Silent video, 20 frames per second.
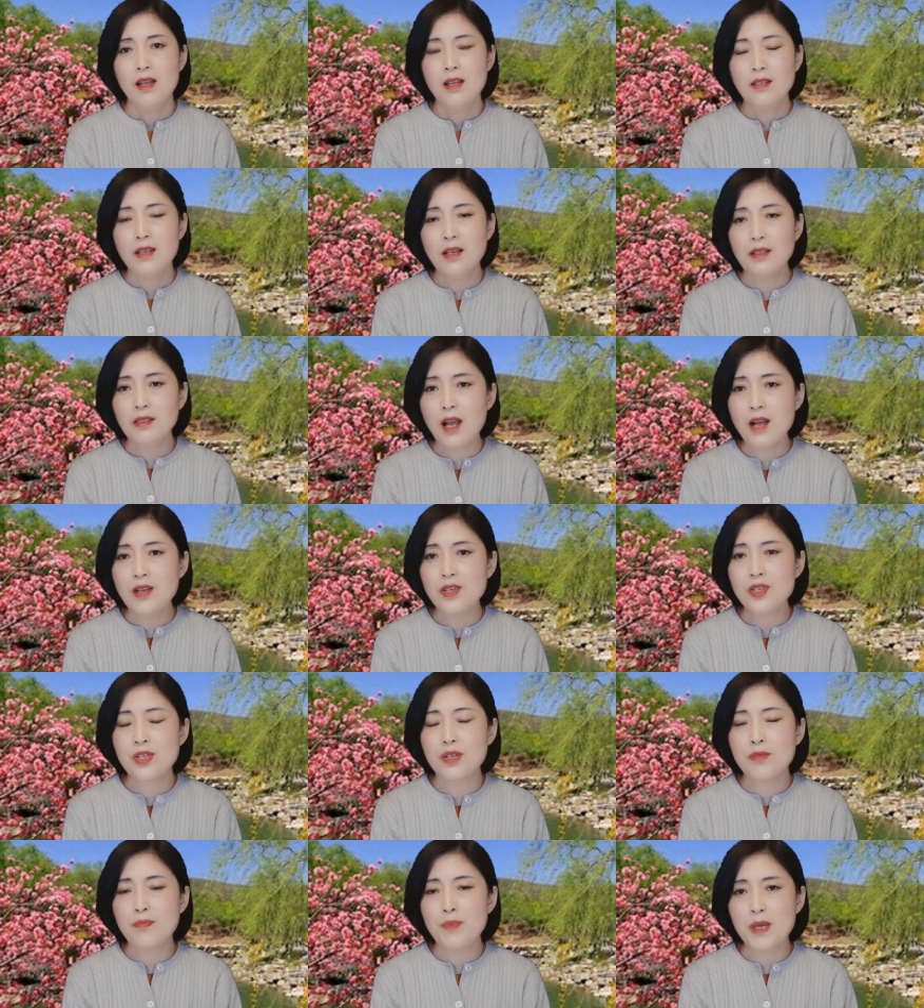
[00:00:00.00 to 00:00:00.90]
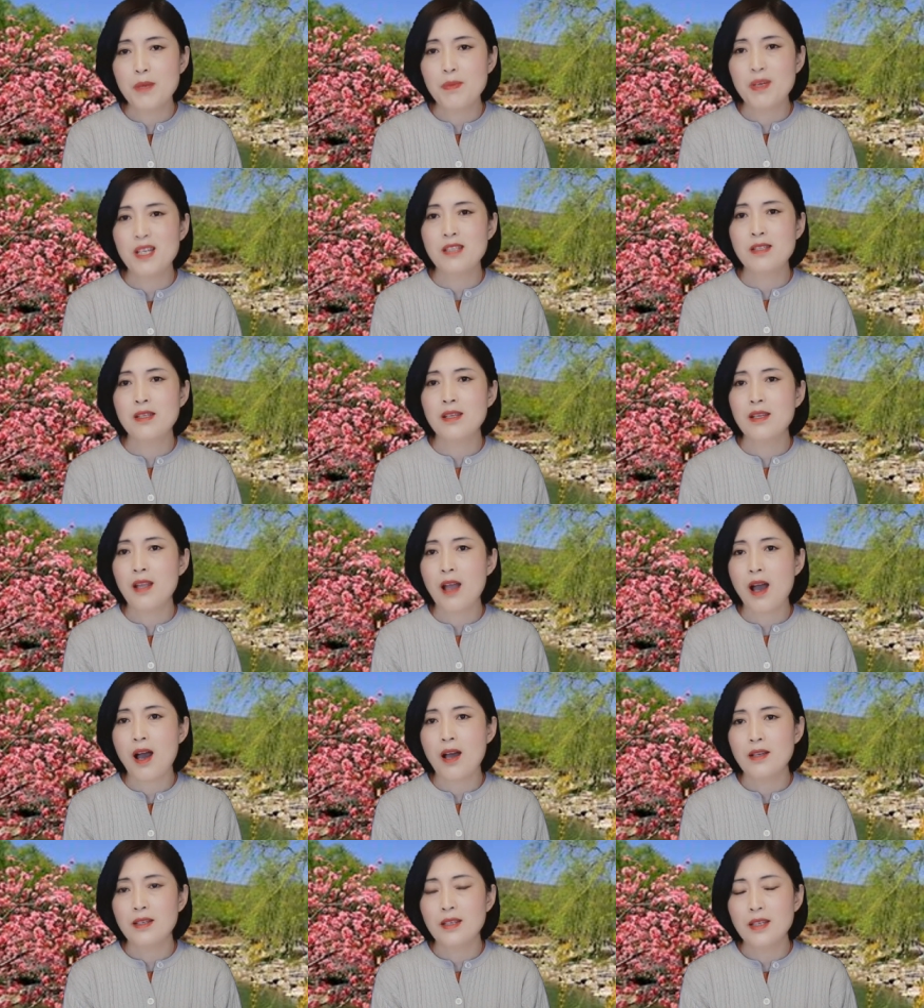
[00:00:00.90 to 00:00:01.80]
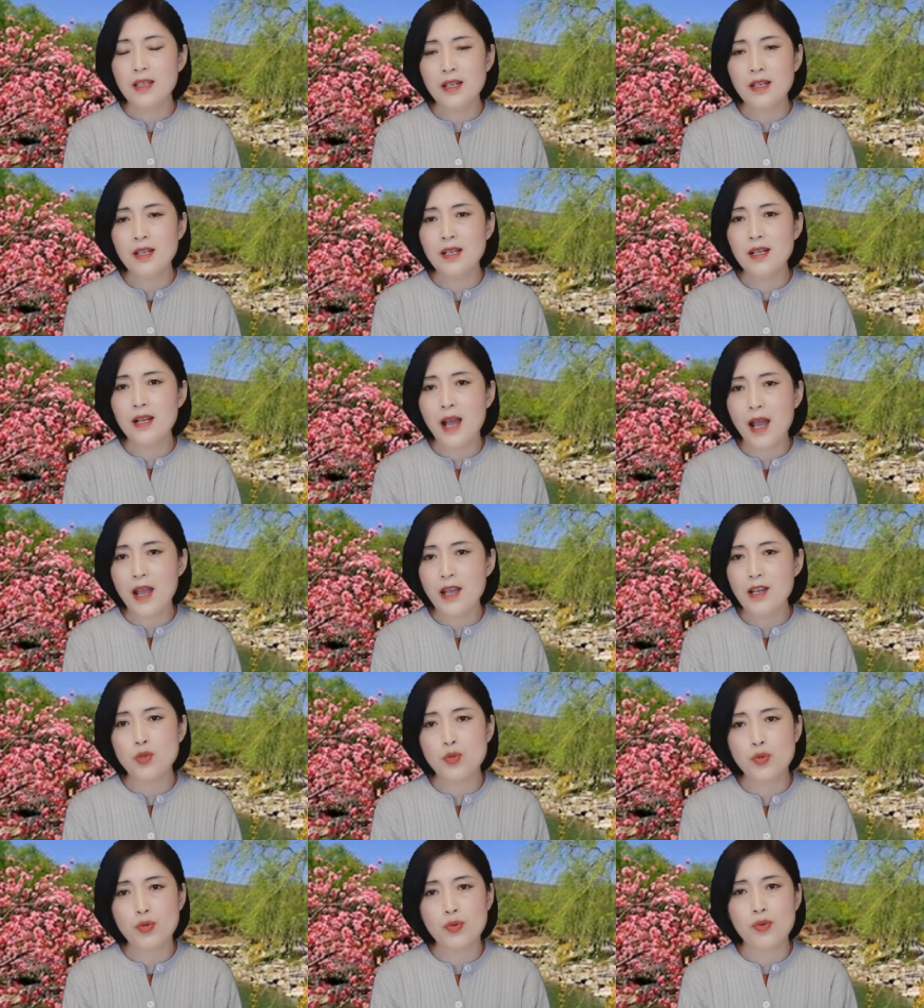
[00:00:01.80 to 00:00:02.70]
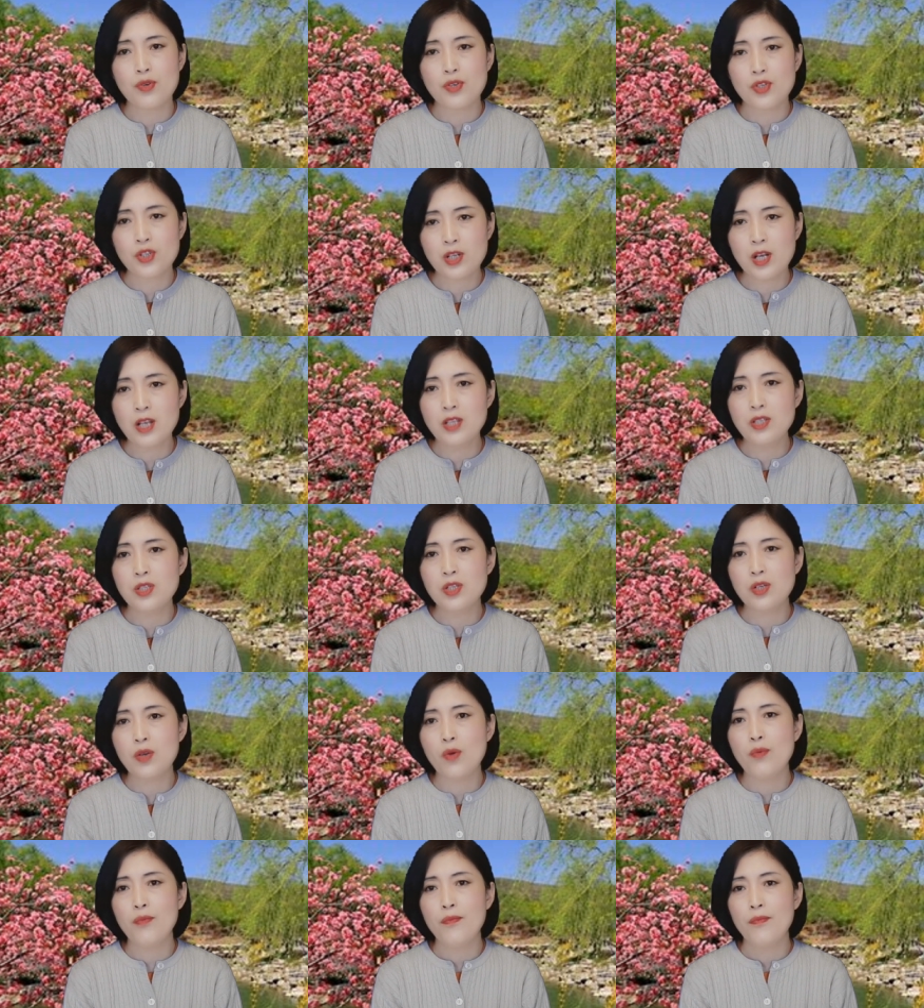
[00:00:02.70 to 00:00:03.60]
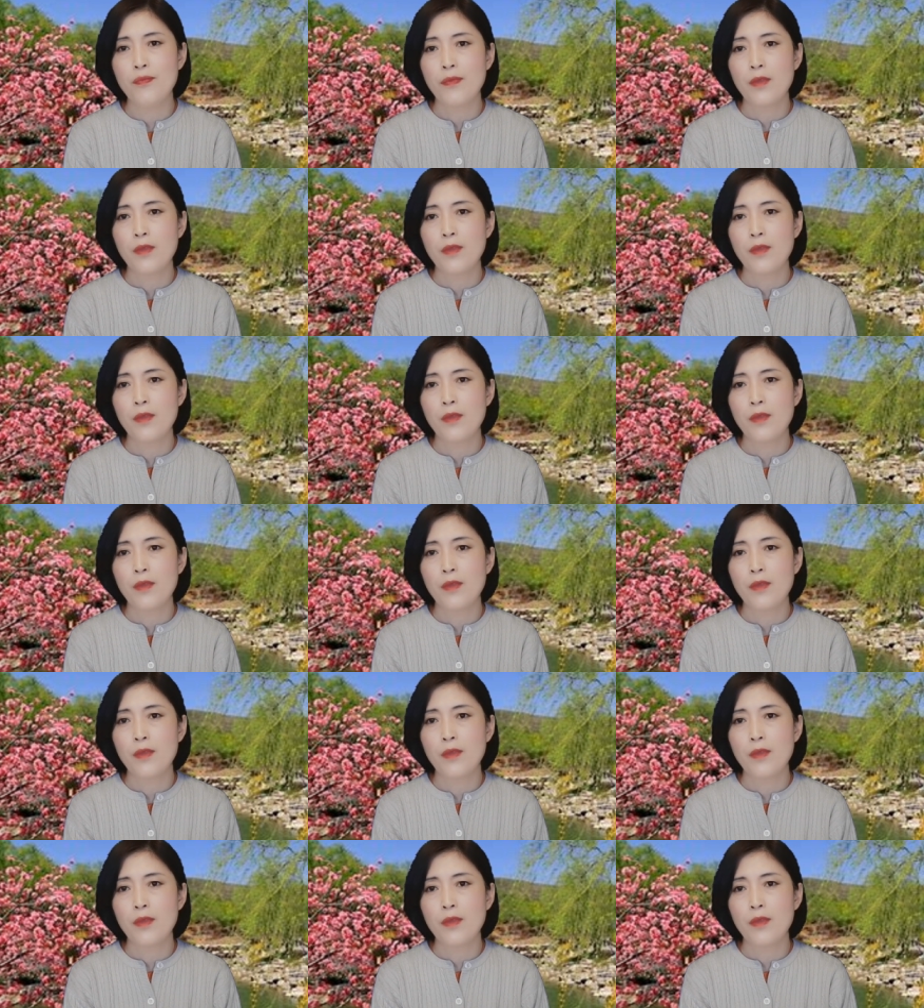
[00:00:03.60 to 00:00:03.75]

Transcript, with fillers: 那当时 BBC 呢，应该去深究，